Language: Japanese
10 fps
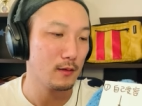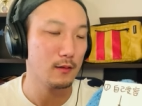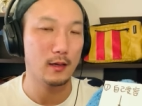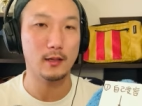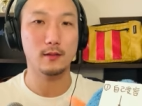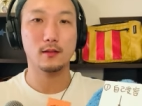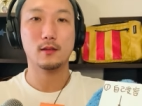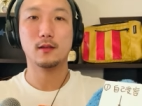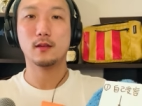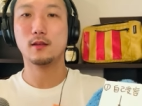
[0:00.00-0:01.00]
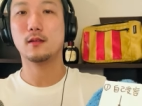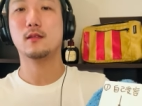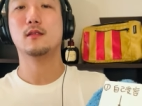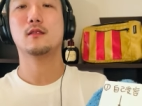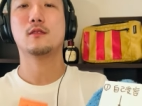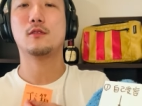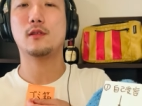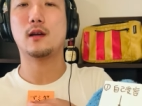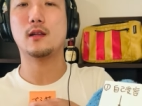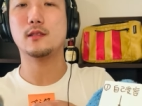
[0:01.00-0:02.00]
はい、こんな
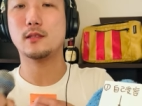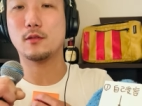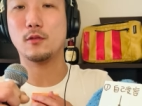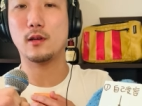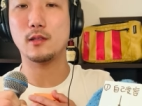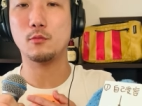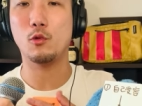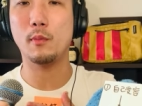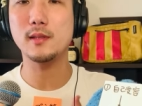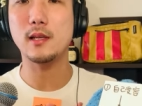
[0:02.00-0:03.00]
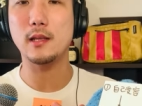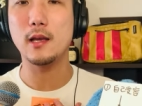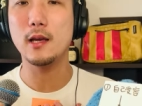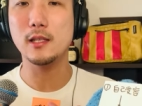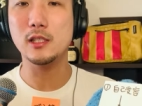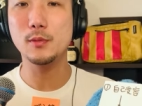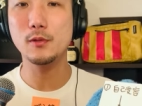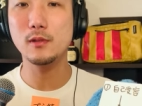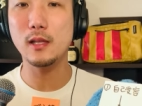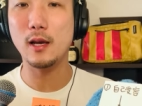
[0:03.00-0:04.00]
感じです。こんな感じ。もうまさに自
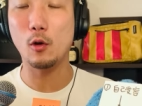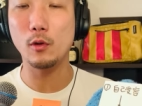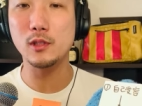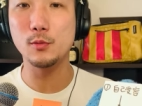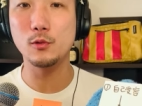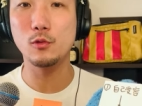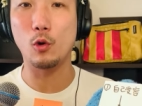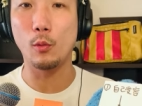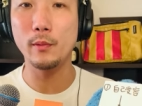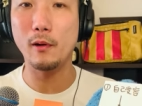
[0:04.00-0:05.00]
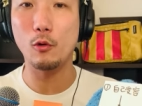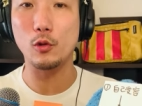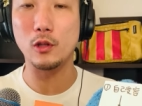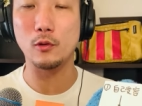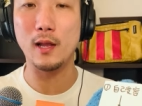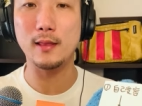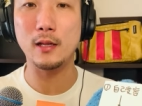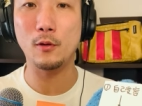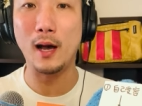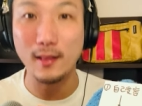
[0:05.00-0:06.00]
分をゴミ箱っていう
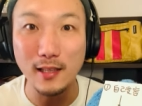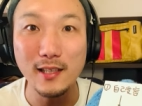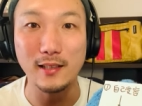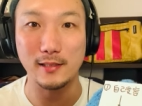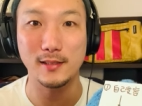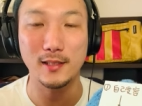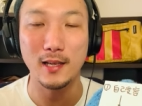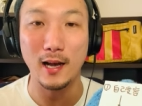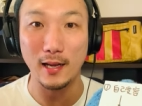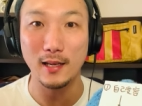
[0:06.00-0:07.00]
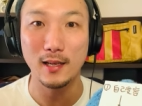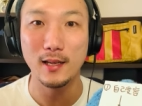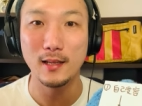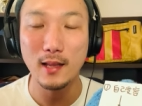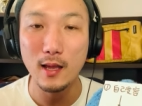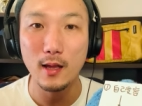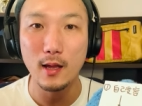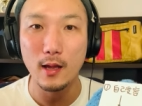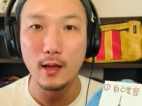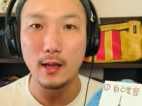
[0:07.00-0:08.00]
レッテルを貼っていたんです。はいね、
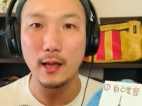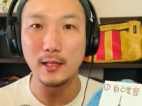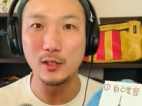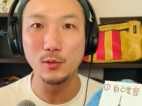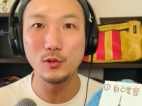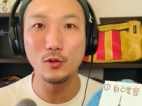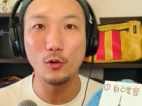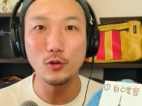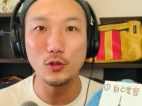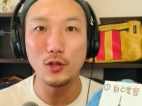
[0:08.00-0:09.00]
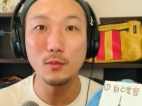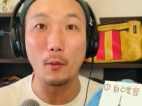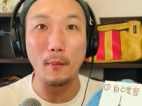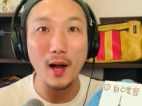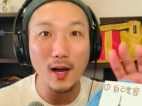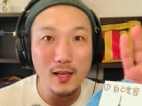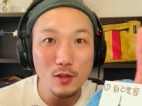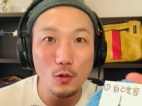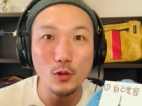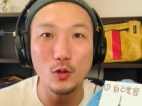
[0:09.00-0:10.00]
自分のことよりも周り
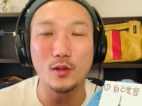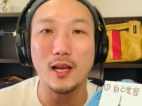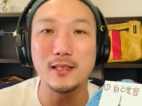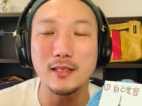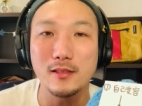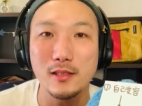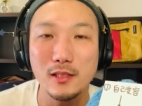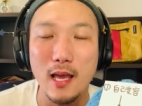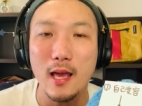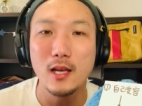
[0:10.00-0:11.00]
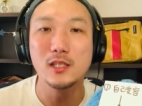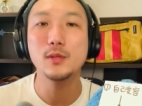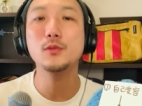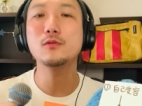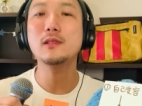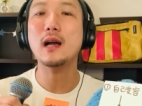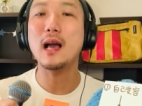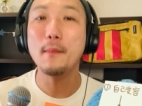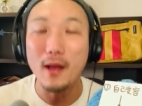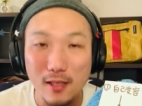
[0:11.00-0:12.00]
のことを大切にして、自分が我
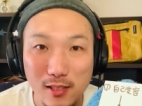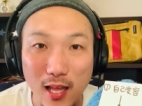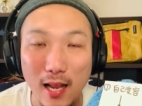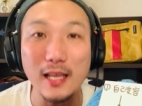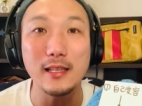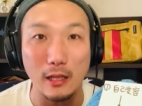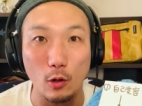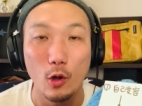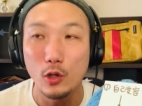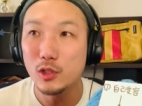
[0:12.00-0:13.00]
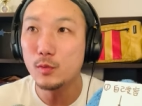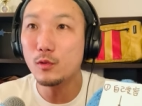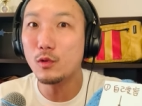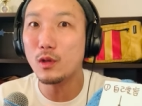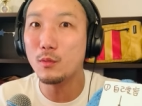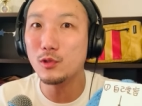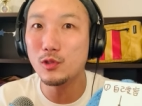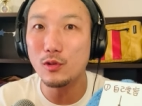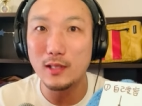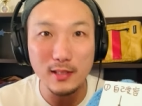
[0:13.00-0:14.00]
慢したらいいんだと、自分の気持ち
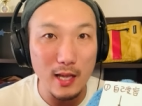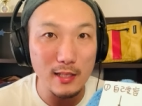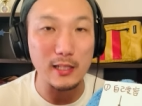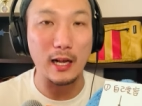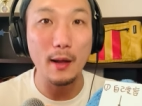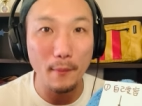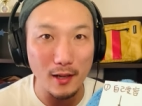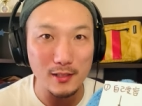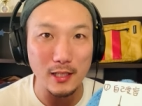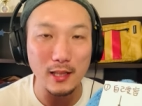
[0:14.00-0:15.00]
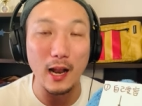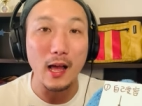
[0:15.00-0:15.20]
を犠牲にして我慢していたら、